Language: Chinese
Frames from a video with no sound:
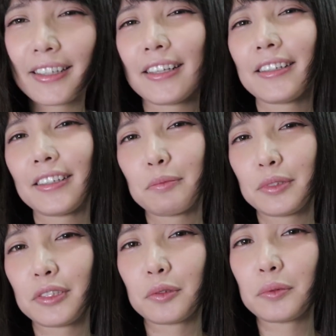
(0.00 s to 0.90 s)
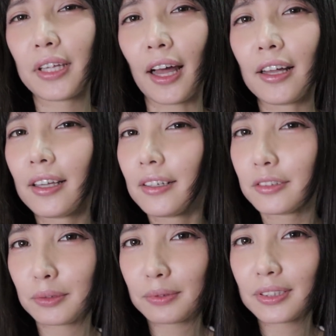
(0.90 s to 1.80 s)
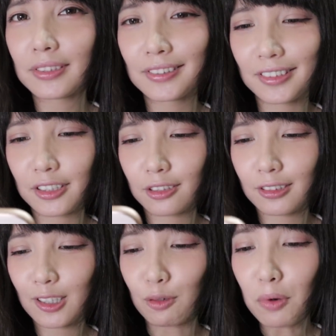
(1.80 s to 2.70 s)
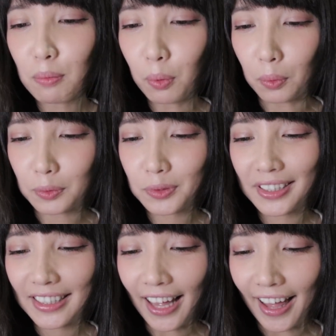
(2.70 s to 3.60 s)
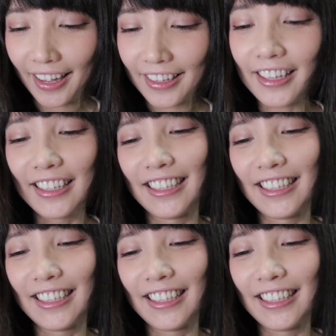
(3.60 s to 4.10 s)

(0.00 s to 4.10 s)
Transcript: 嗯，拇指姑娘是不是有孟婆就应该